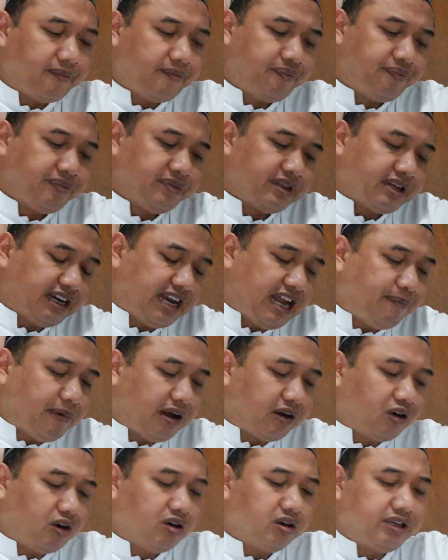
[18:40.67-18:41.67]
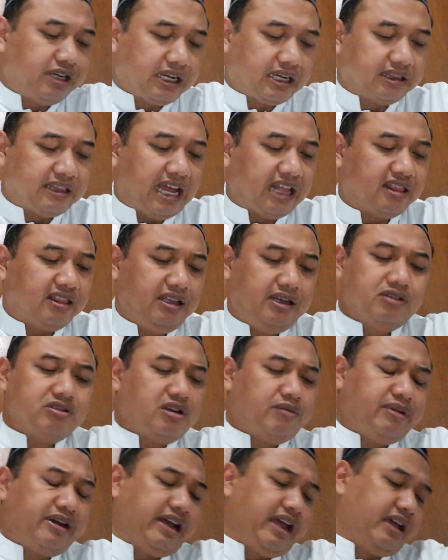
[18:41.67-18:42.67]
Kenapa kok diketati kok sampai
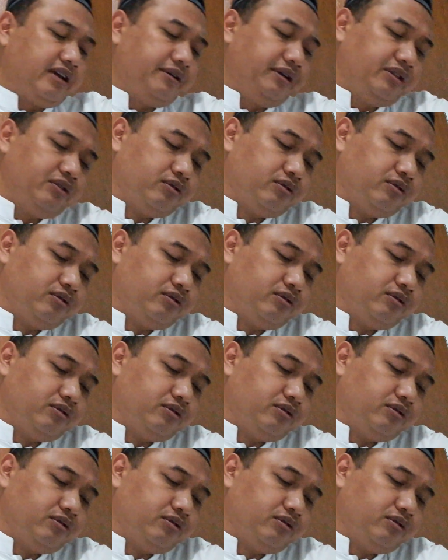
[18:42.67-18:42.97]
kayak gitu?